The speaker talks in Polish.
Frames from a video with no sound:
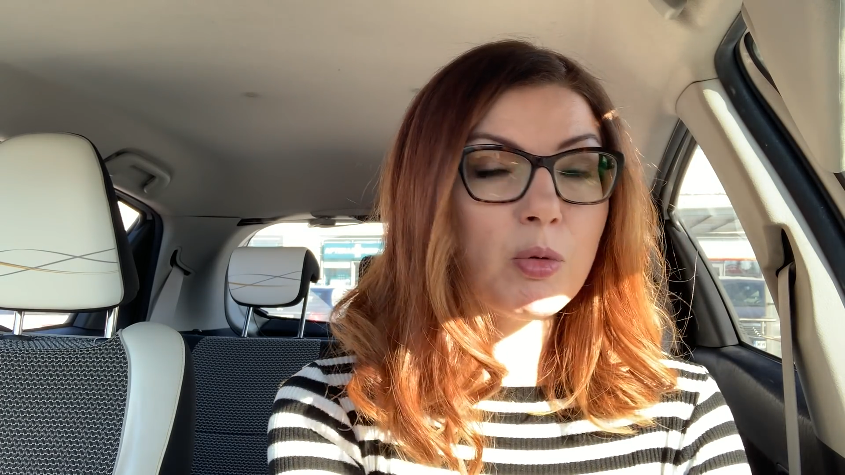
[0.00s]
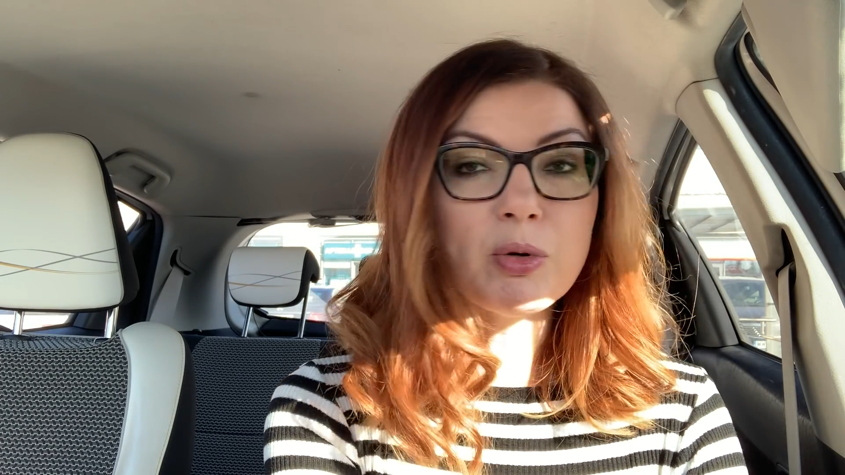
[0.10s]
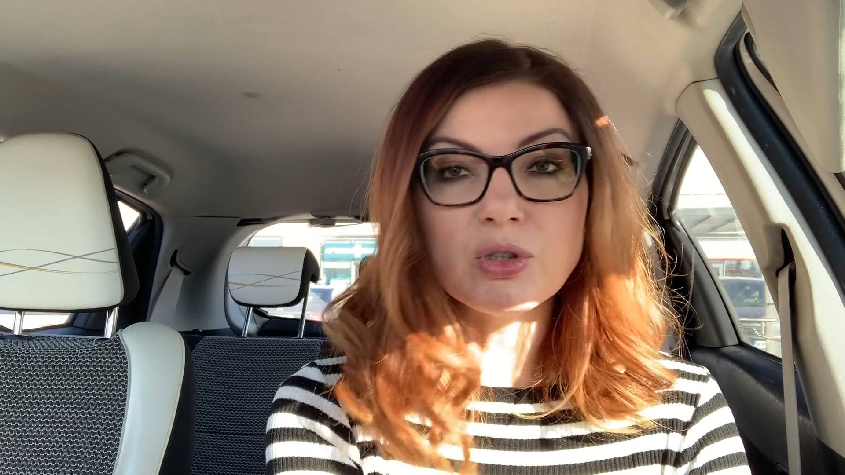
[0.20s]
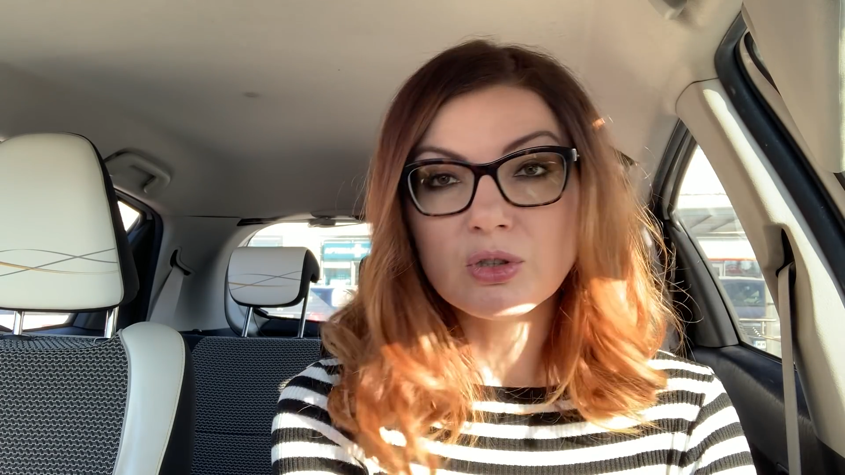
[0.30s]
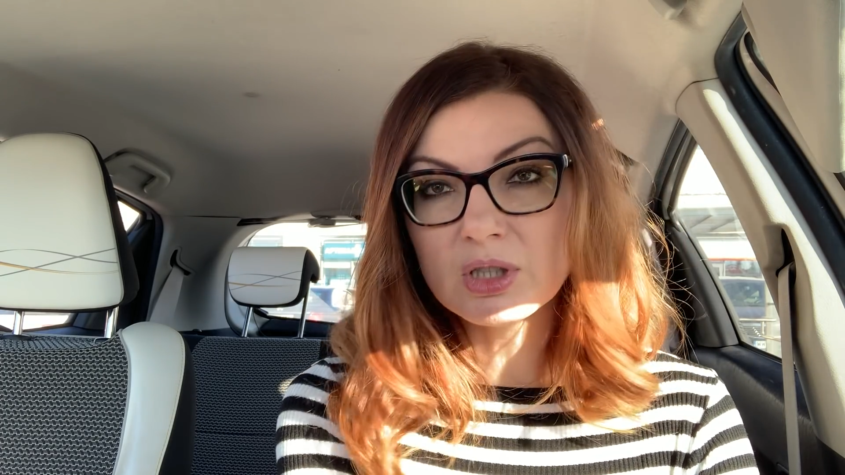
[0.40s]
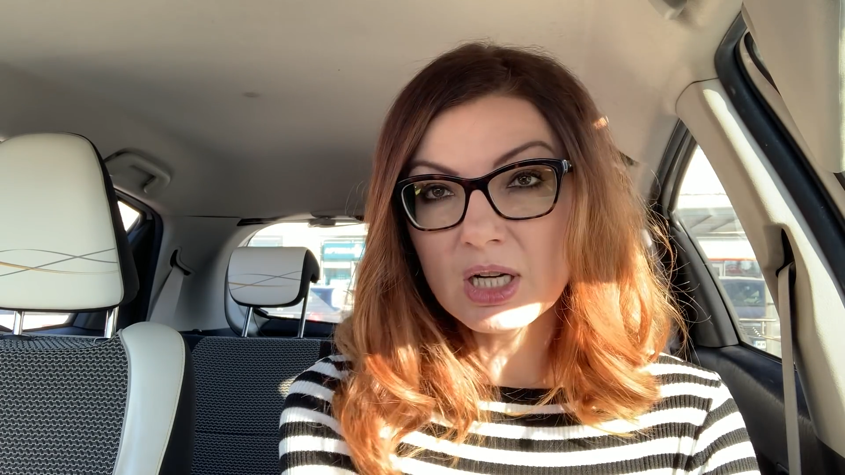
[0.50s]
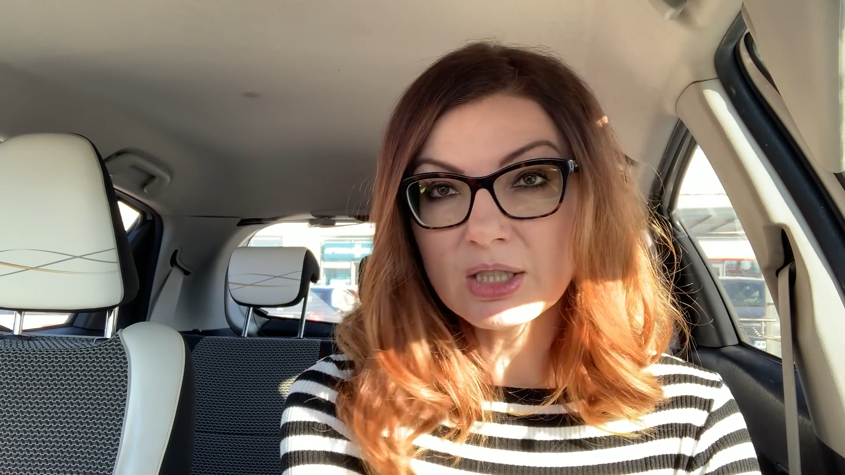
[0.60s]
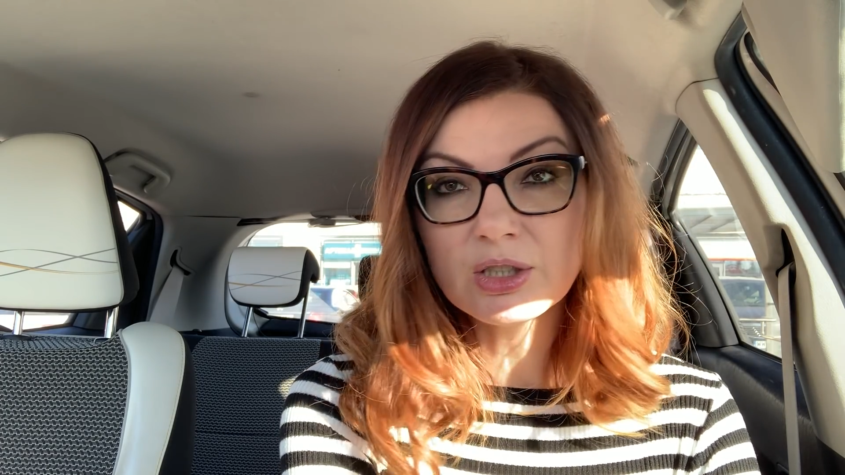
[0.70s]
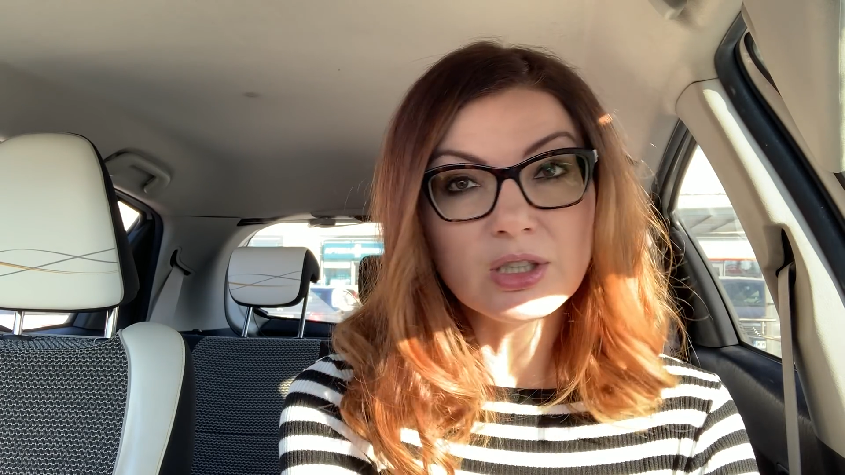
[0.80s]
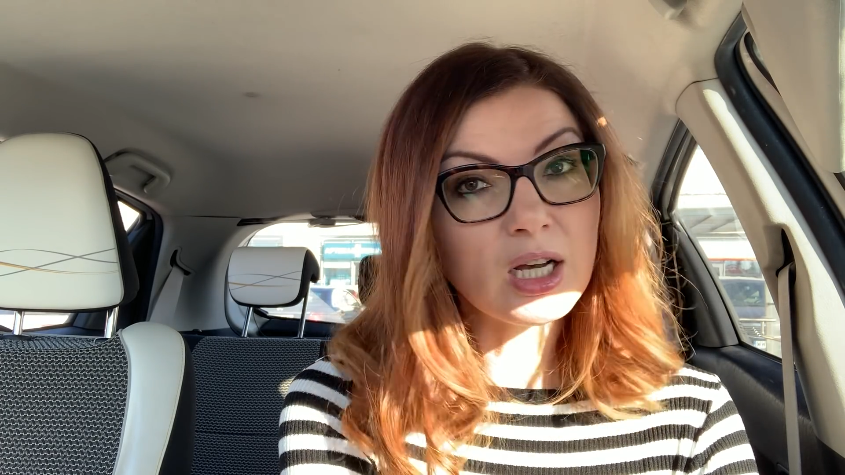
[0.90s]
bo po co
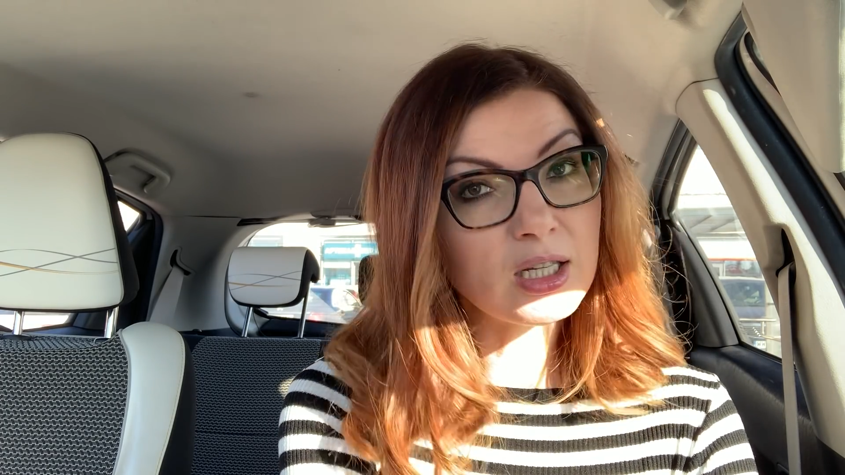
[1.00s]
straszyć?